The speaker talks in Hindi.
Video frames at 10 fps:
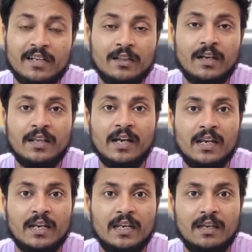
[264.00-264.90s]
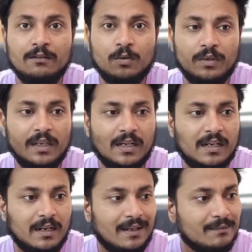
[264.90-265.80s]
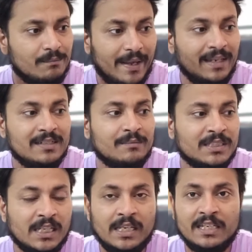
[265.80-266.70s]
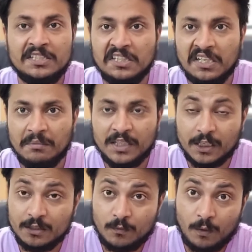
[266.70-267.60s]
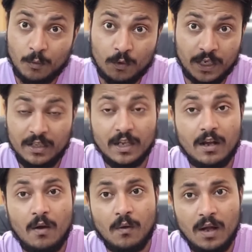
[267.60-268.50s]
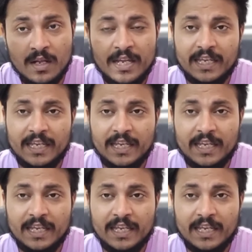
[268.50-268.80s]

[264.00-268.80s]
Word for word: इसके अंदर देखने के लिए जो कि अगर मैं नहीं समझता कि किसी ने अभी तक इस फिल्म को नहीं देखा होगा